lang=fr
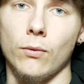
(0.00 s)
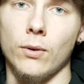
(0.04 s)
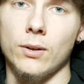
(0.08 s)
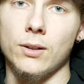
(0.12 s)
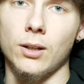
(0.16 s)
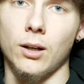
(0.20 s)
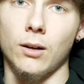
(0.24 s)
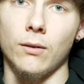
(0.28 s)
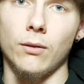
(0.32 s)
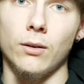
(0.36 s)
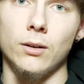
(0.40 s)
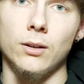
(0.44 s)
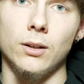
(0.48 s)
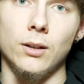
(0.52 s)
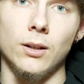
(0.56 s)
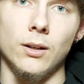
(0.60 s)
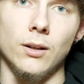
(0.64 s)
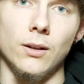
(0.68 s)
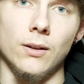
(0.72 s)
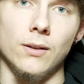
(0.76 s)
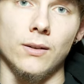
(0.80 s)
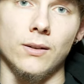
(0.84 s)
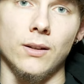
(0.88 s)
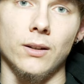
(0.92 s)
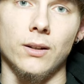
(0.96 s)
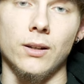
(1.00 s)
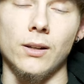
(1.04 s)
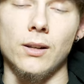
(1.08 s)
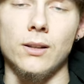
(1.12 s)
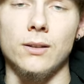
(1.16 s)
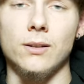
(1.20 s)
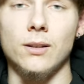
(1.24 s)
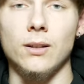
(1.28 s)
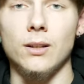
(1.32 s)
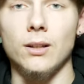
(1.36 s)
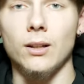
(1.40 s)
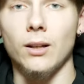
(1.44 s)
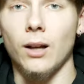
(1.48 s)
va travailler ces
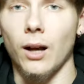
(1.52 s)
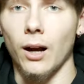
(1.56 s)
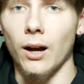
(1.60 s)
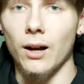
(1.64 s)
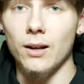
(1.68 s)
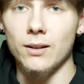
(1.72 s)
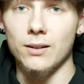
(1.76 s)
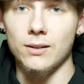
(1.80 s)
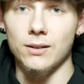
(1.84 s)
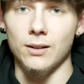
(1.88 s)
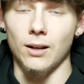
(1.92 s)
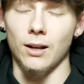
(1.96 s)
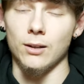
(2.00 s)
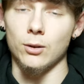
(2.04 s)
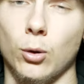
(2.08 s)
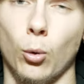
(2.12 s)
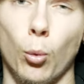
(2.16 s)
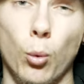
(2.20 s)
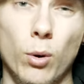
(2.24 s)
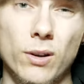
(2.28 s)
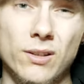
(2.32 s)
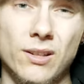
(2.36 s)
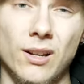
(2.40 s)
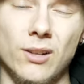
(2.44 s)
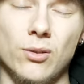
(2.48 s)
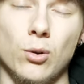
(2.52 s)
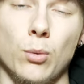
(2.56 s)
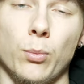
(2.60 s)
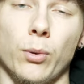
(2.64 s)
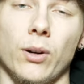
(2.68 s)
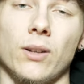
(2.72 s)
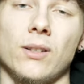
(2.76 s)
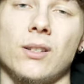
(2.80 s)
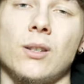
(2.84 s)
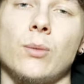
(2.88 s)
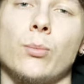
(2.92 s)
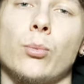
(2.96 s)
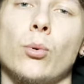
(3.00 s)
qualités grâce à trois axes
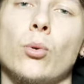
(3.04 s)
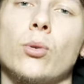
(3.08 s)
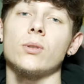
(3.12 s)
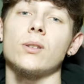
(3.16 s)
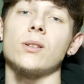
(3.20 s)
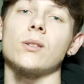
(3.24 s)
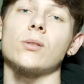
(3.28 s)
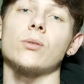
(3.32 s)
principaux qui